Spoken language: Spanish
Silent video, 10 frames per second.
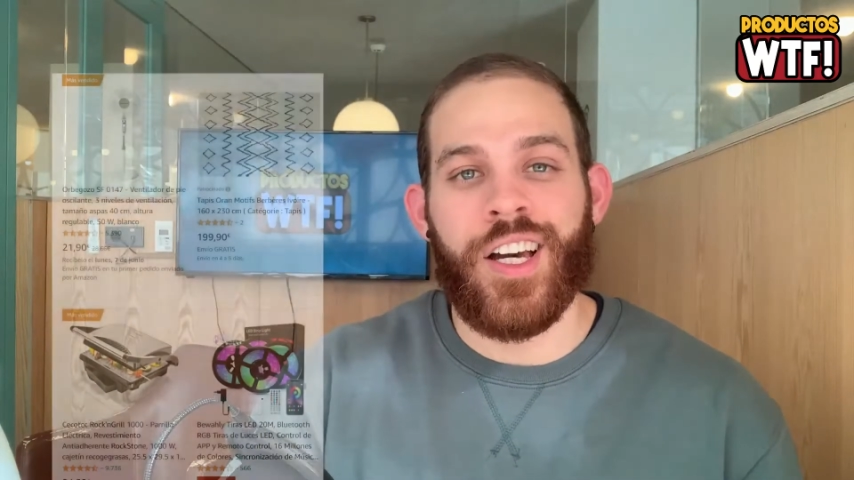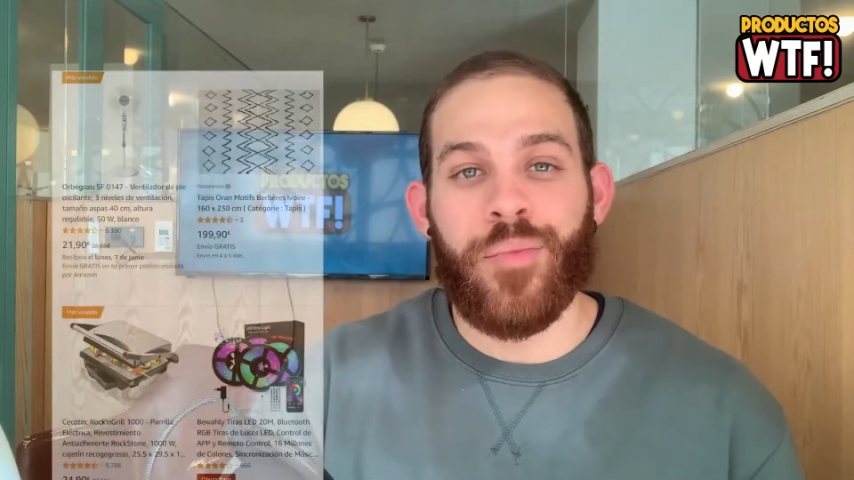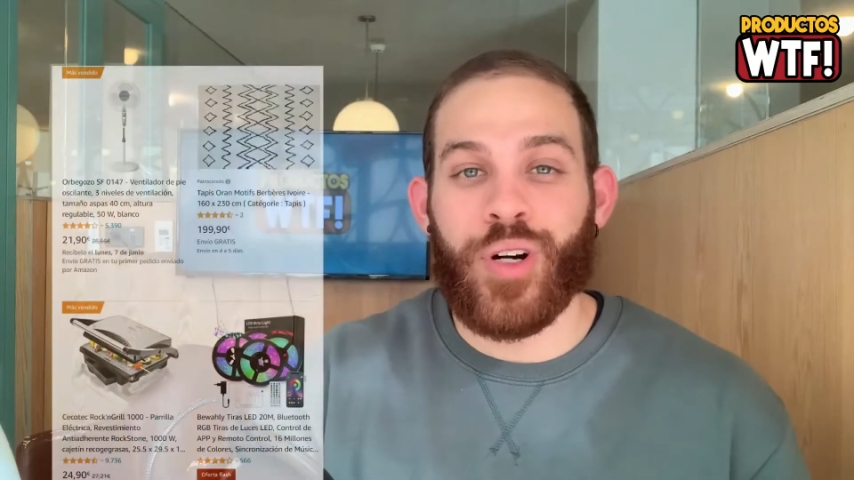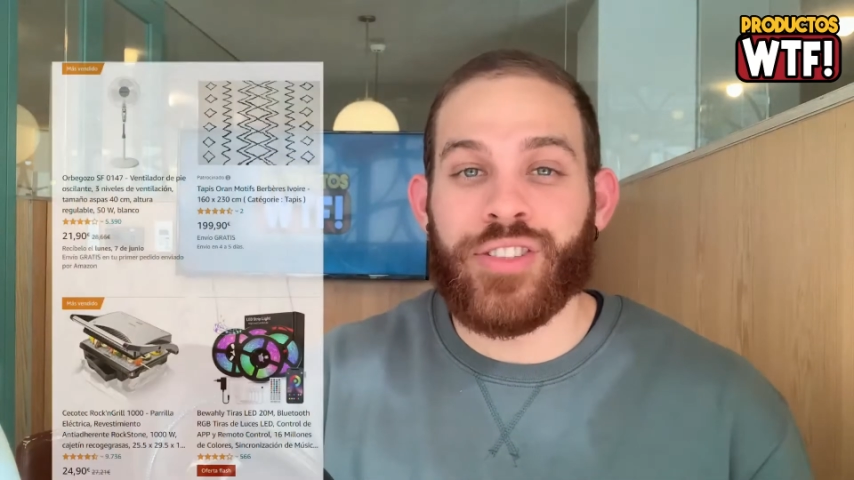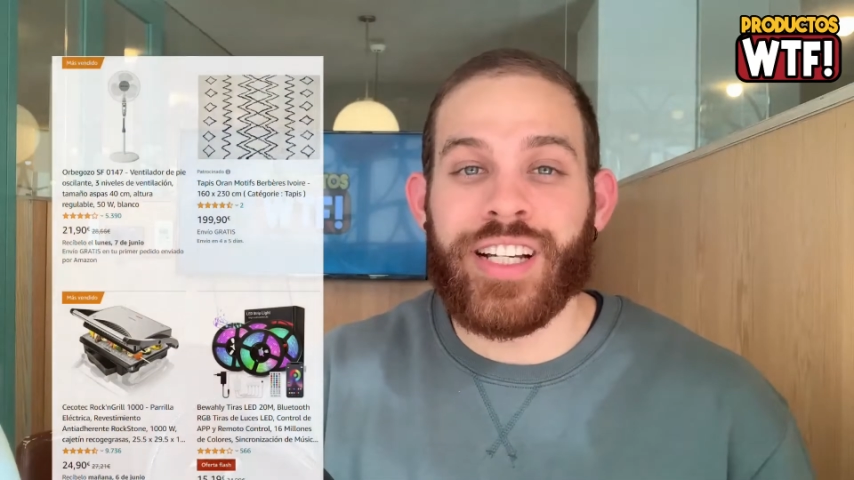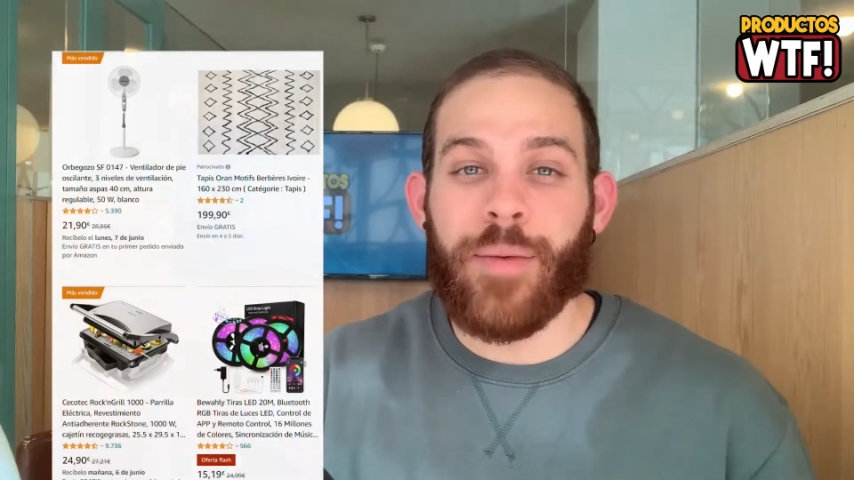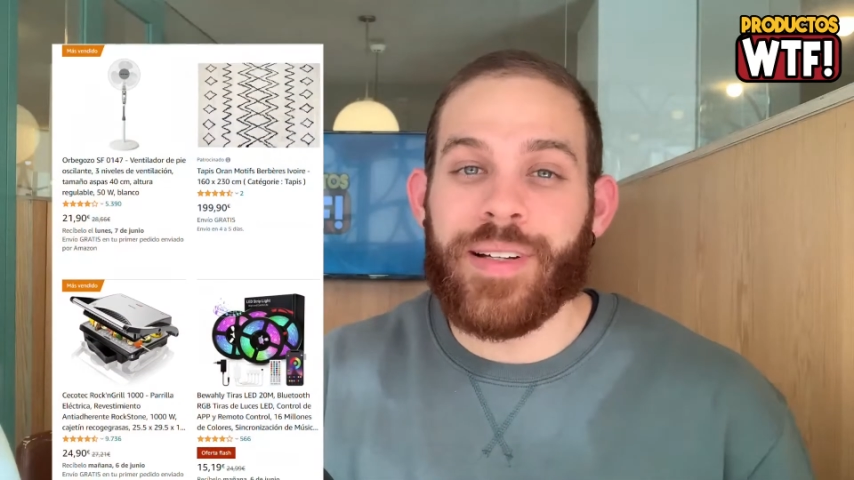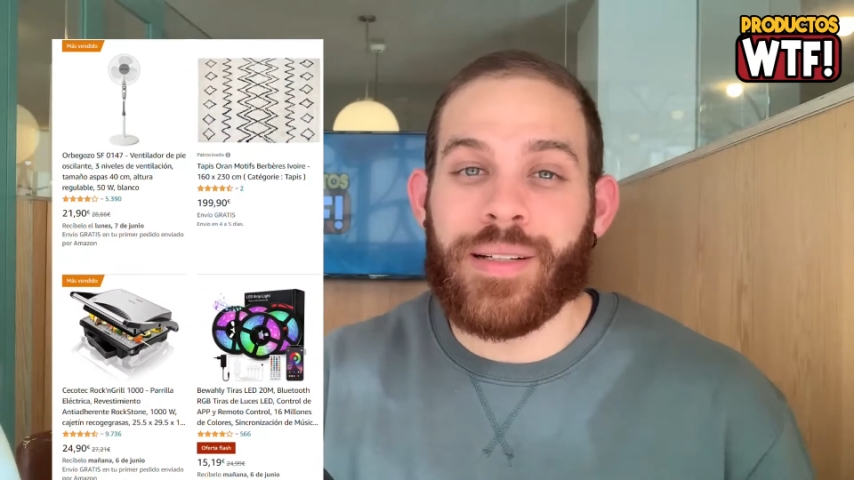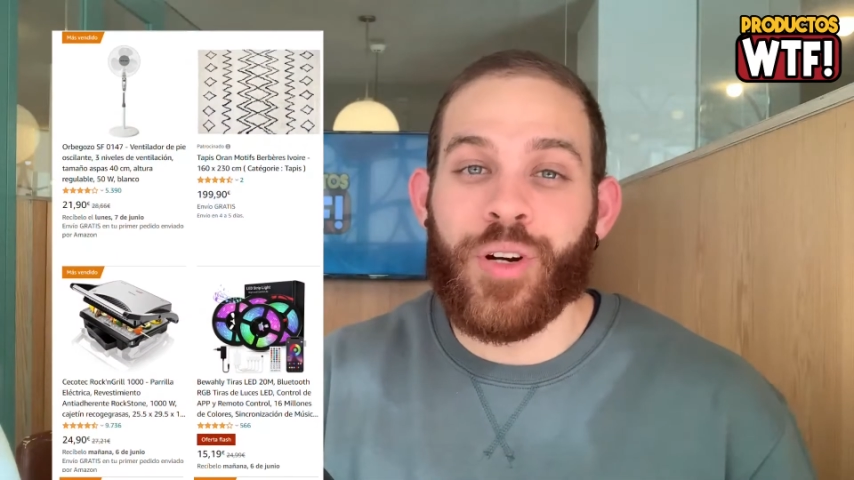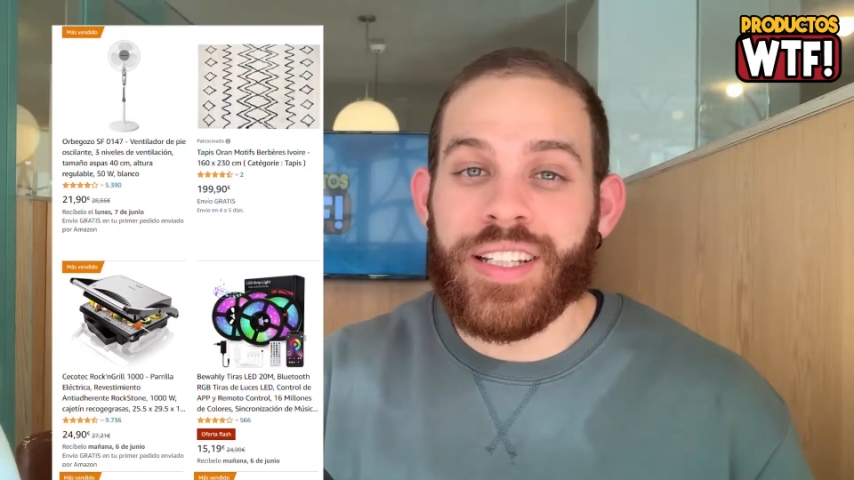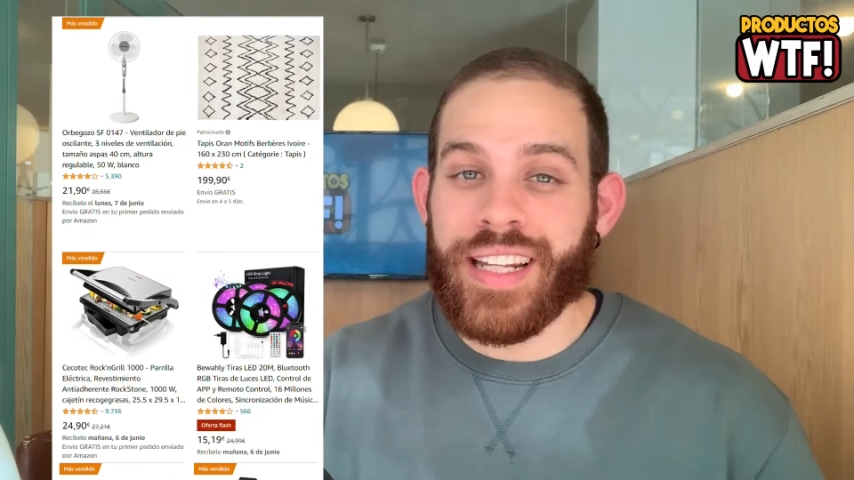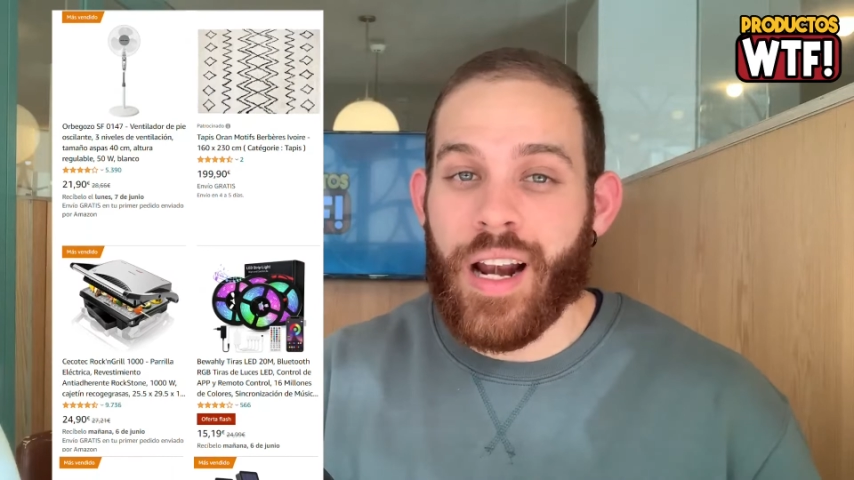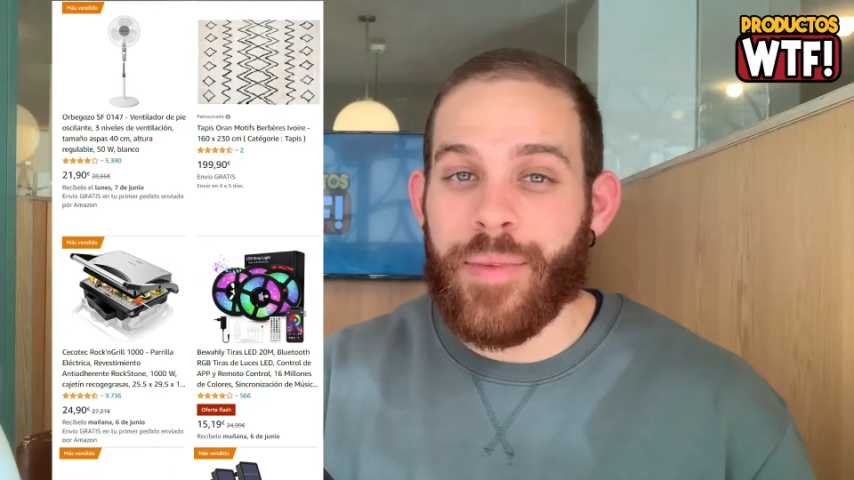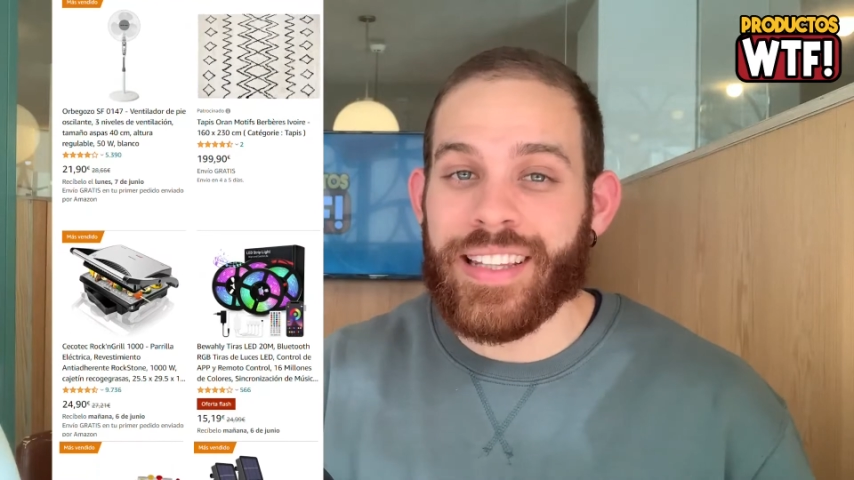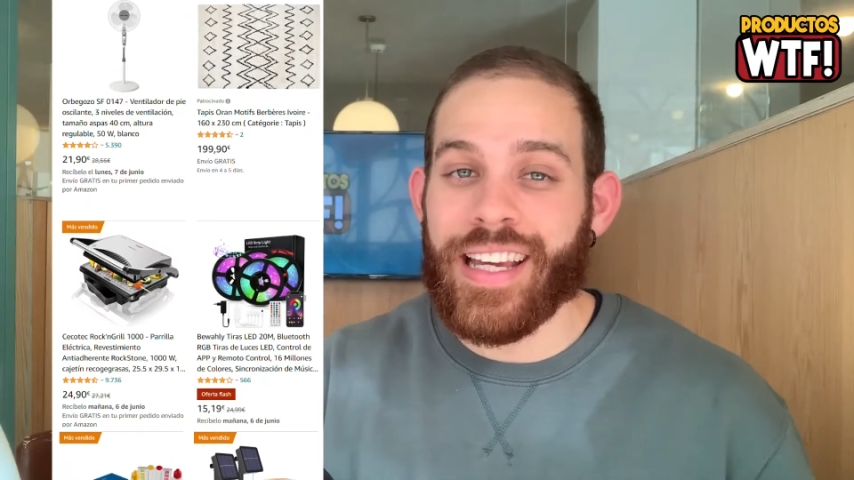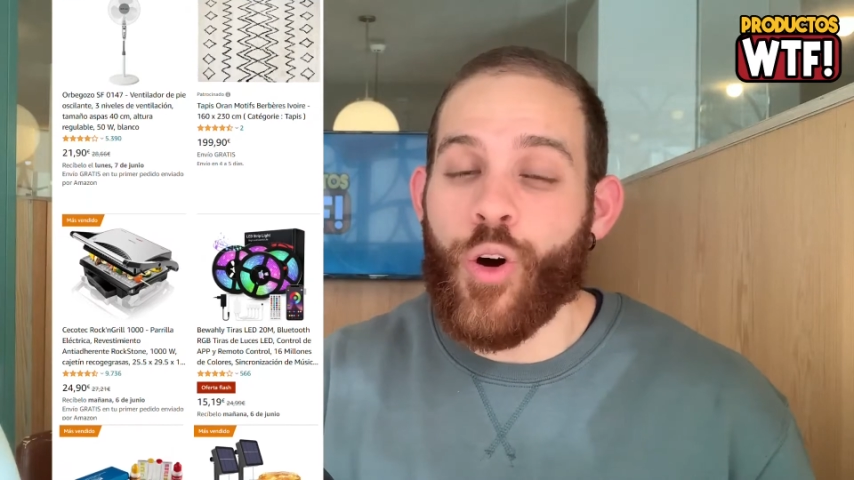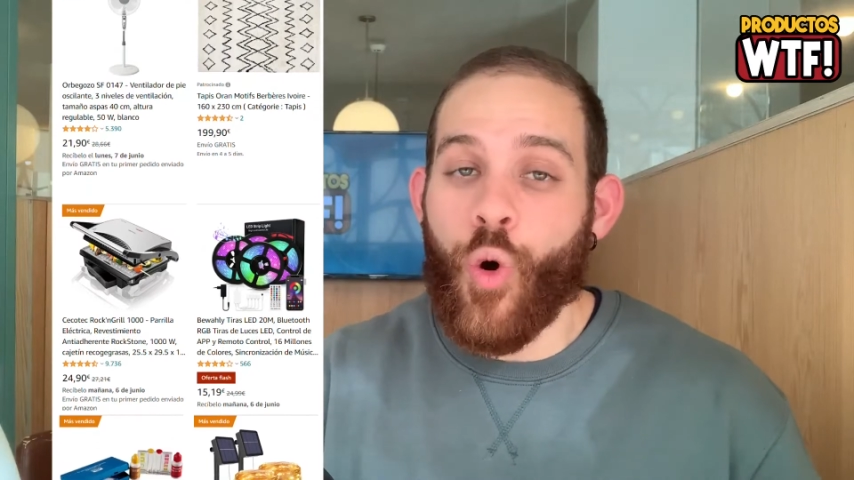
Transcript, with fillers: Por eso es que pasamos literalmente